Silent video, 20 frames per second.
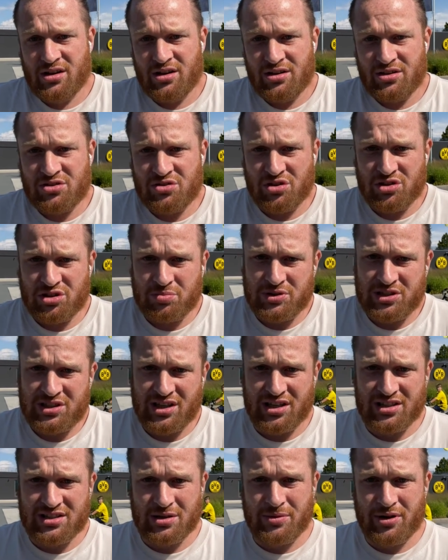ich könnte mich
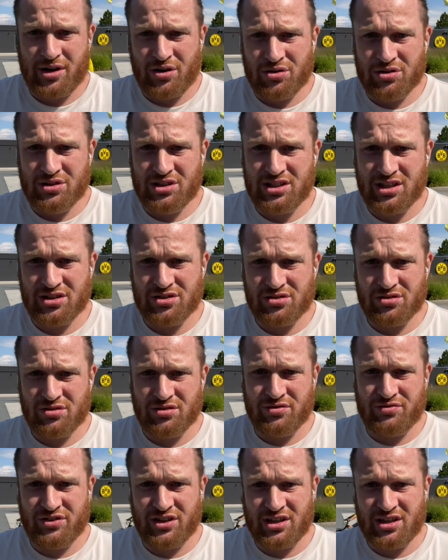da jetzt aber auch nicht an
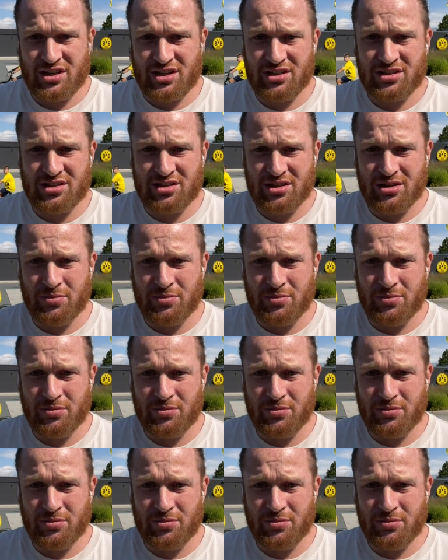so wirklich